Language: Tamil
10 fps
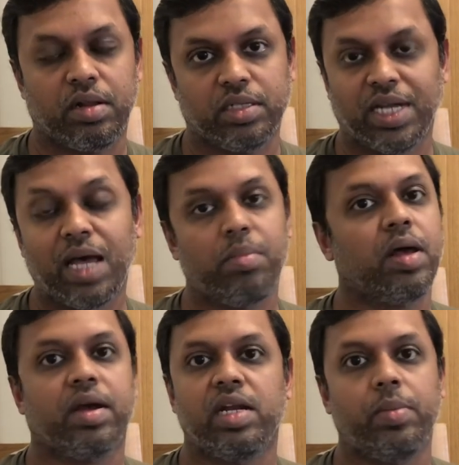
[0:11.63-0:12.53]
ஷேர்
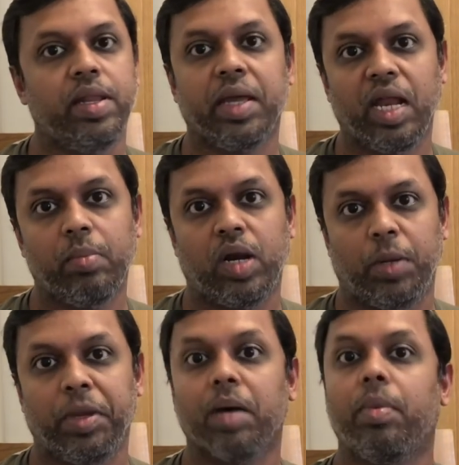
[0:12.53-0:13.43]
மார்க்கெட் அப்படின்னு
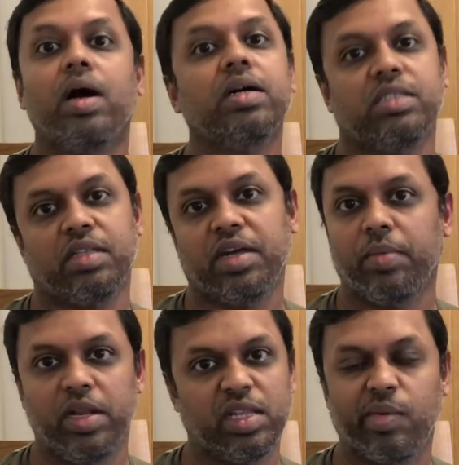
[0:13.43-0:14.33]
கேள்விப்பட்டிருப்பீங்க பங்கு சந்தை
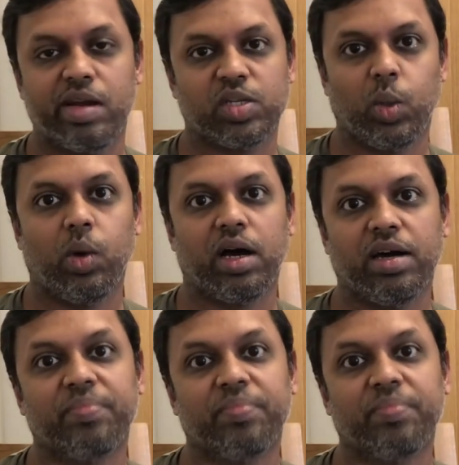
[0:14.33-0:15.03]
அப்படின்னு தமிழில் சொல்லுவாங்க